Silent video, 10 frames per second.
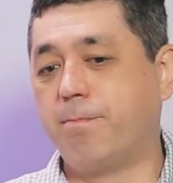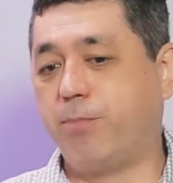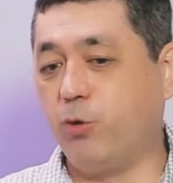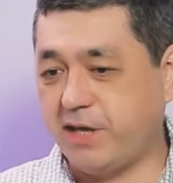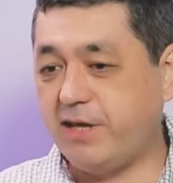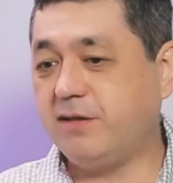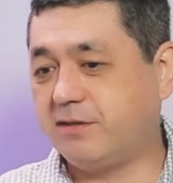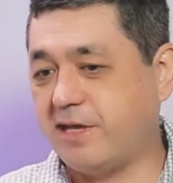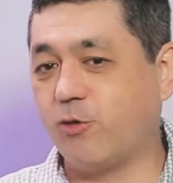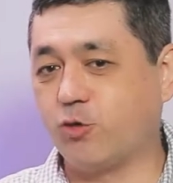Porém,
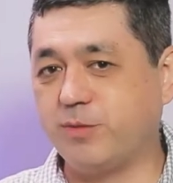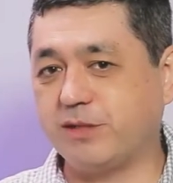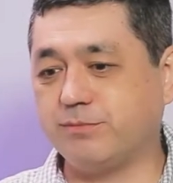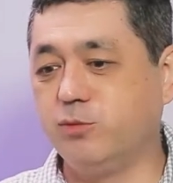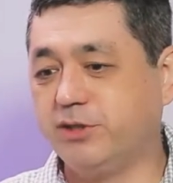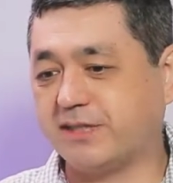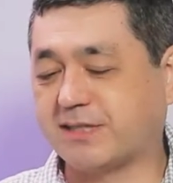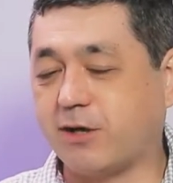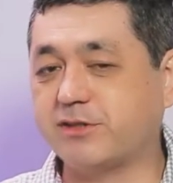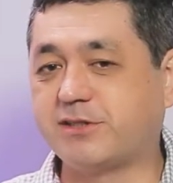tem alguma, muitas
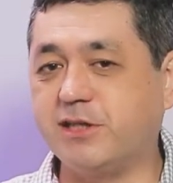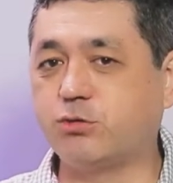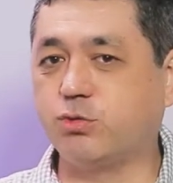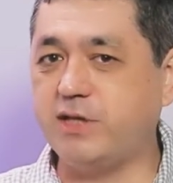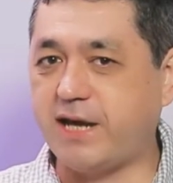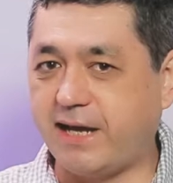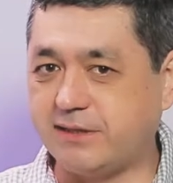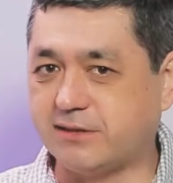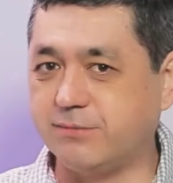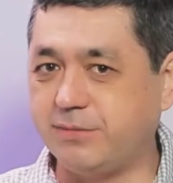causas
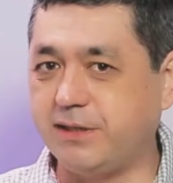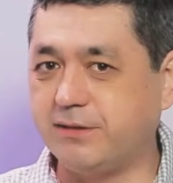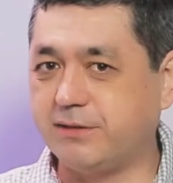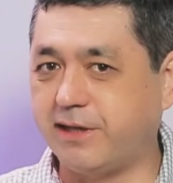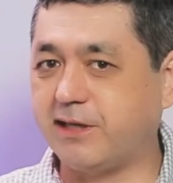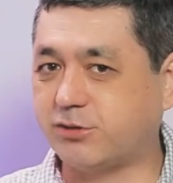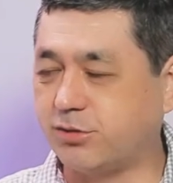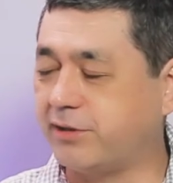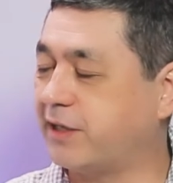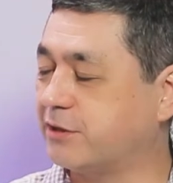setoriais também
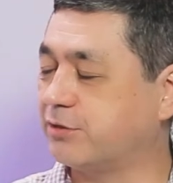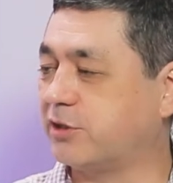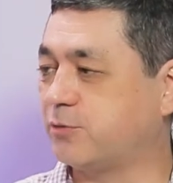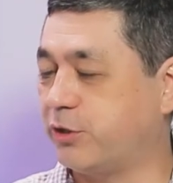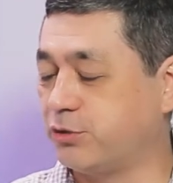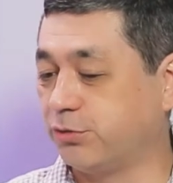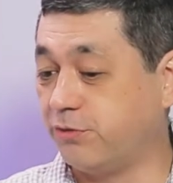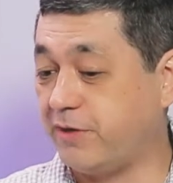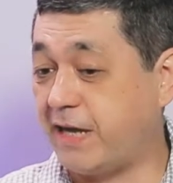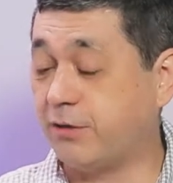relacionadas ao transporte
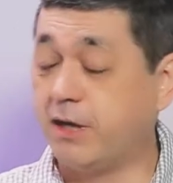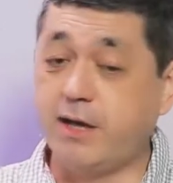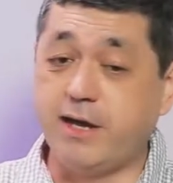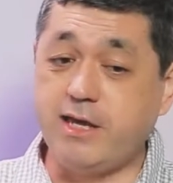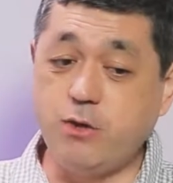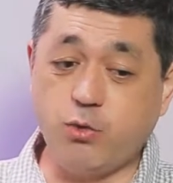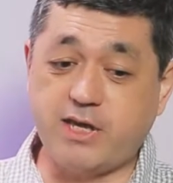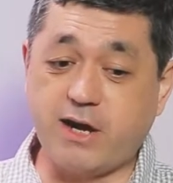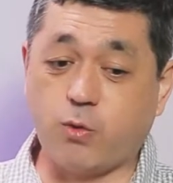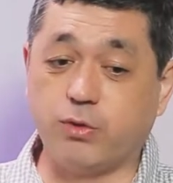rodoviário. E o
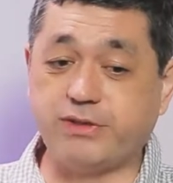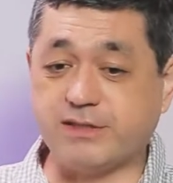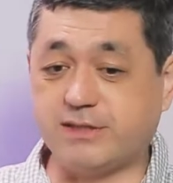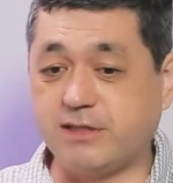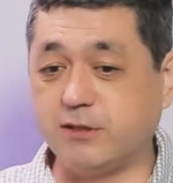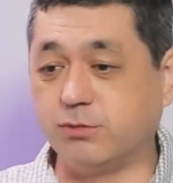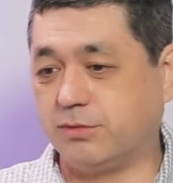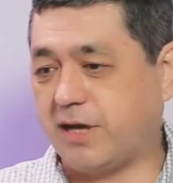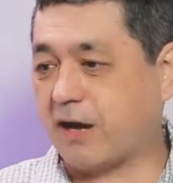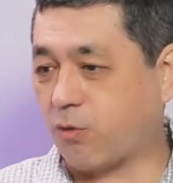que
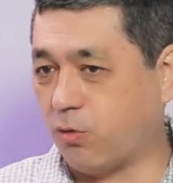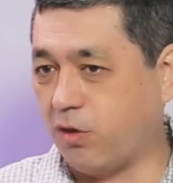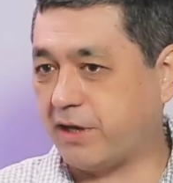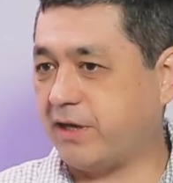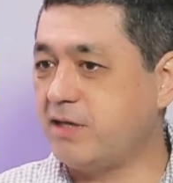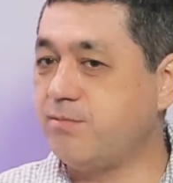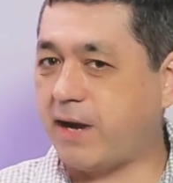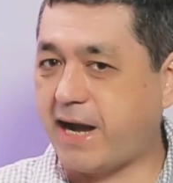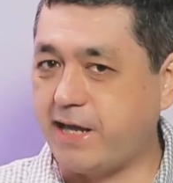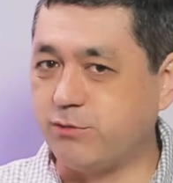aconteceu agora, em
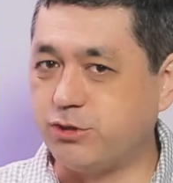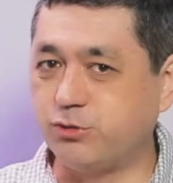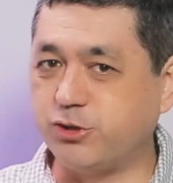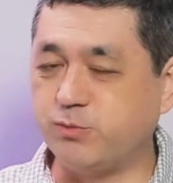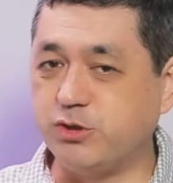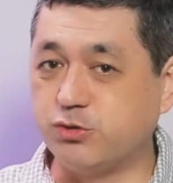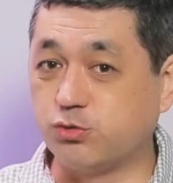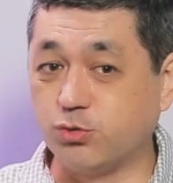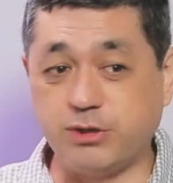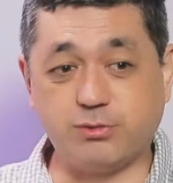maio de
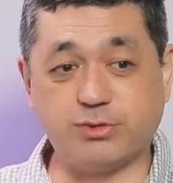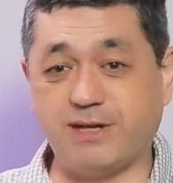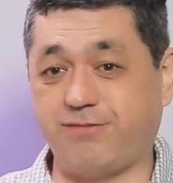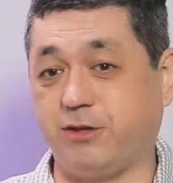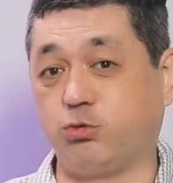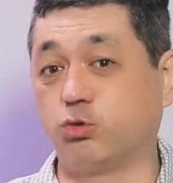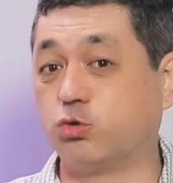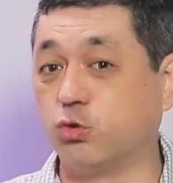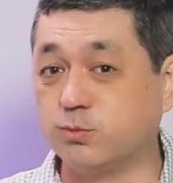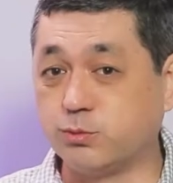2018, que afetou
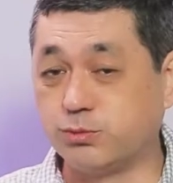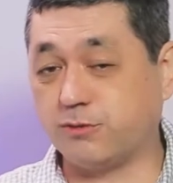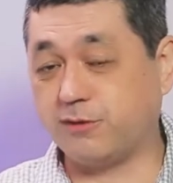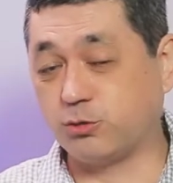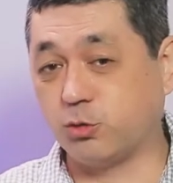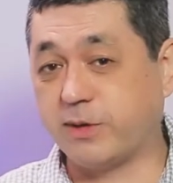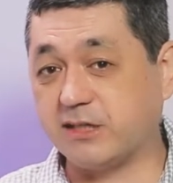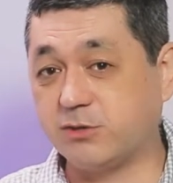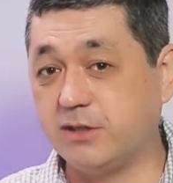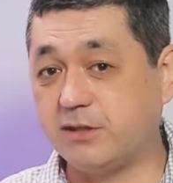todo mundo, afetou o
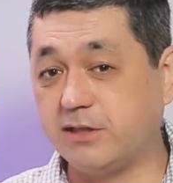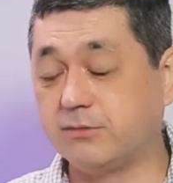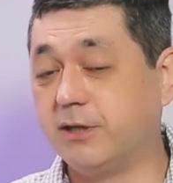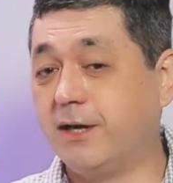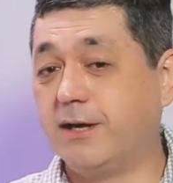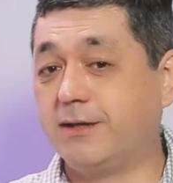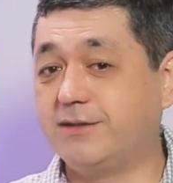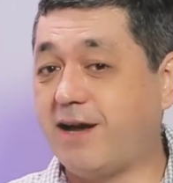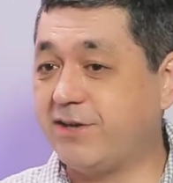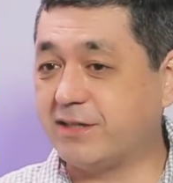Brasil inteiro,
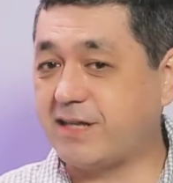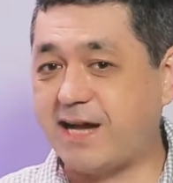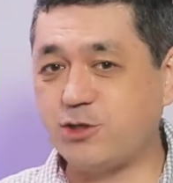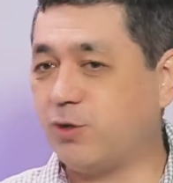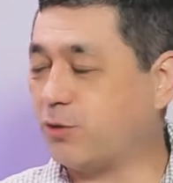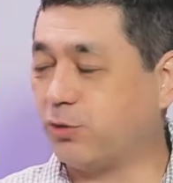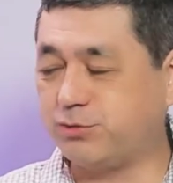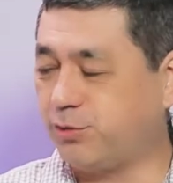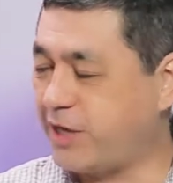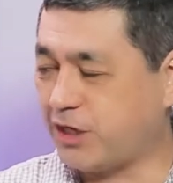na verdade
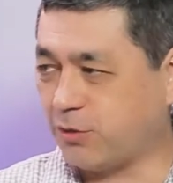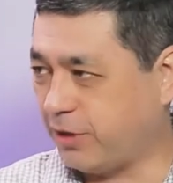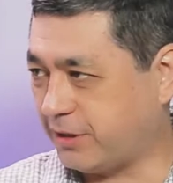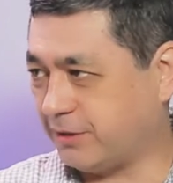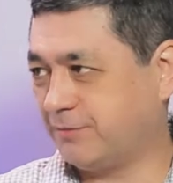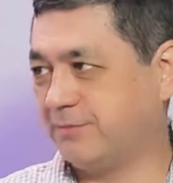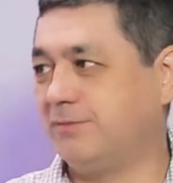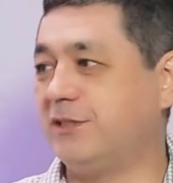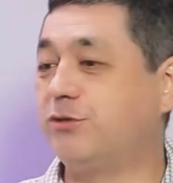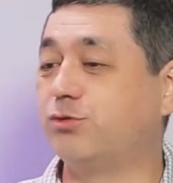não é de agora.
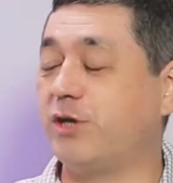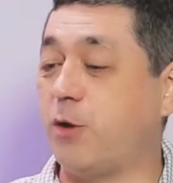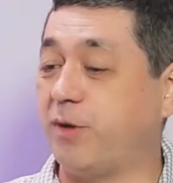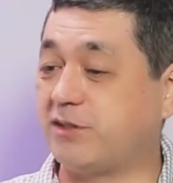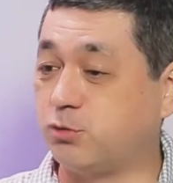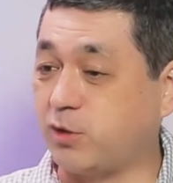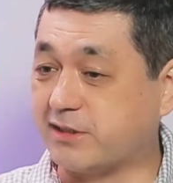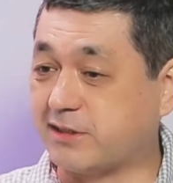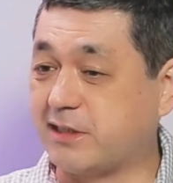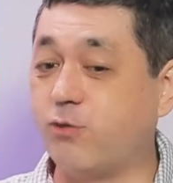Isso é uma
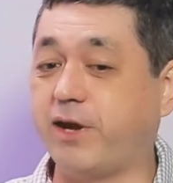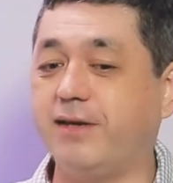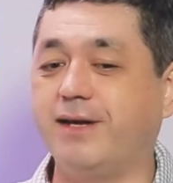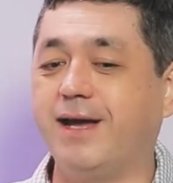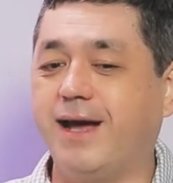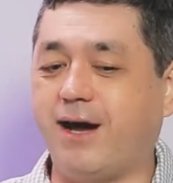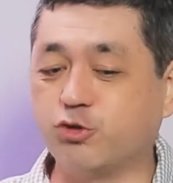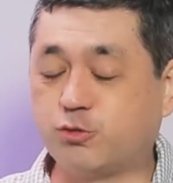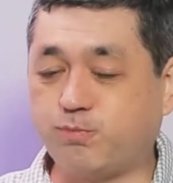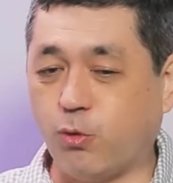situação que,
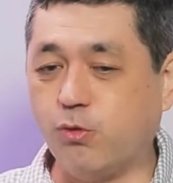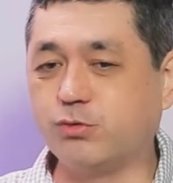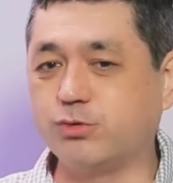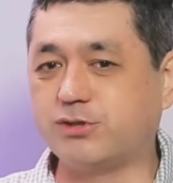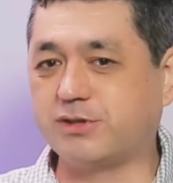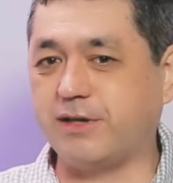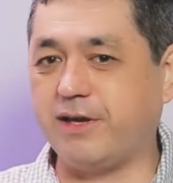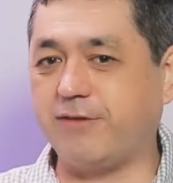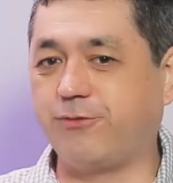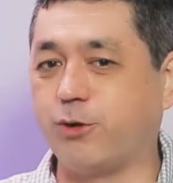aos poucos,
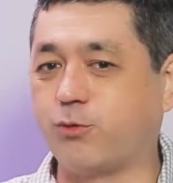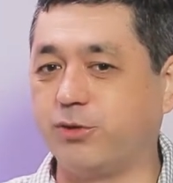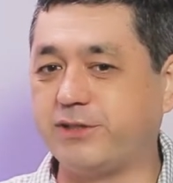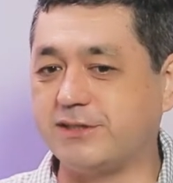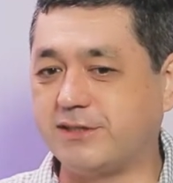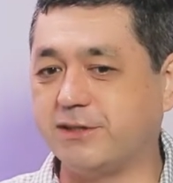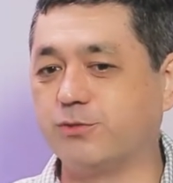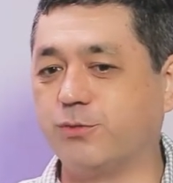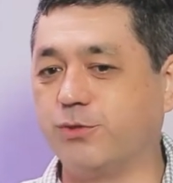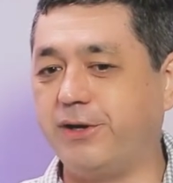é, foram
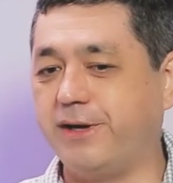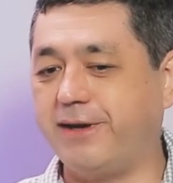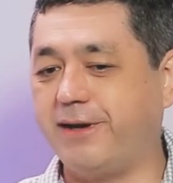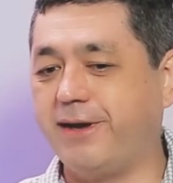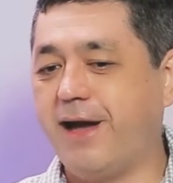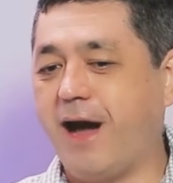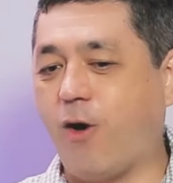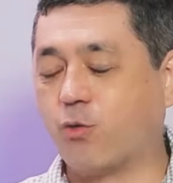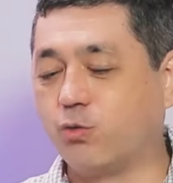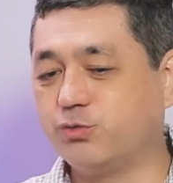acontecendo é,
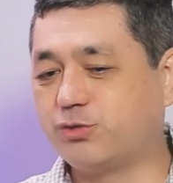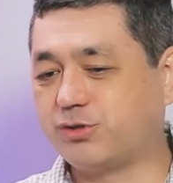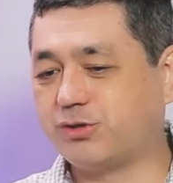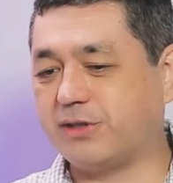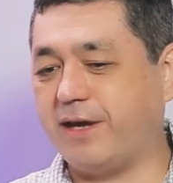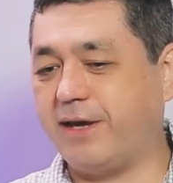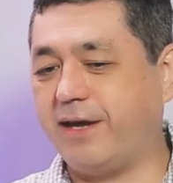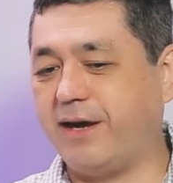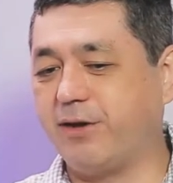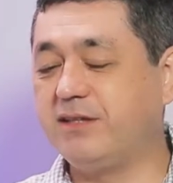alguns
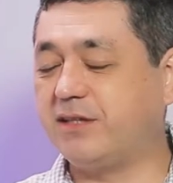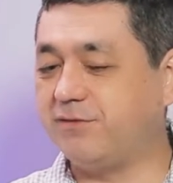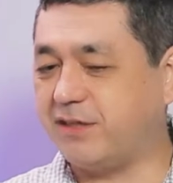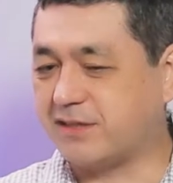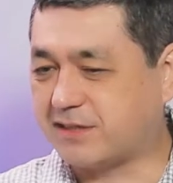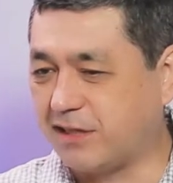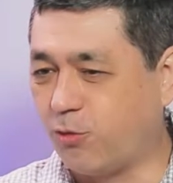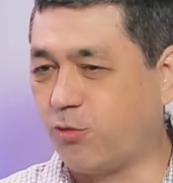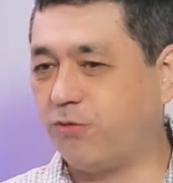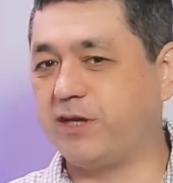é,
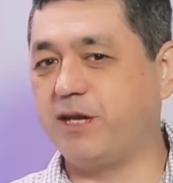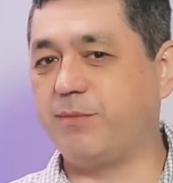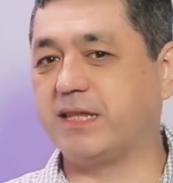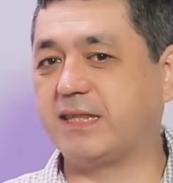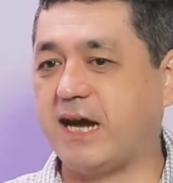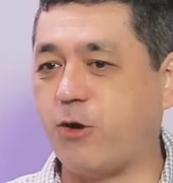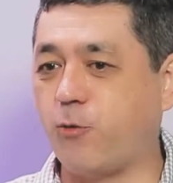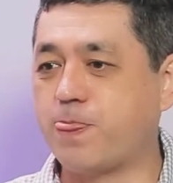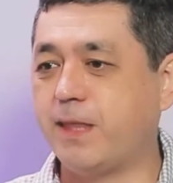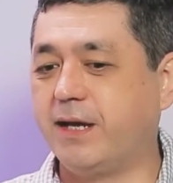intervenção
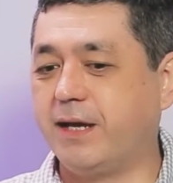governamental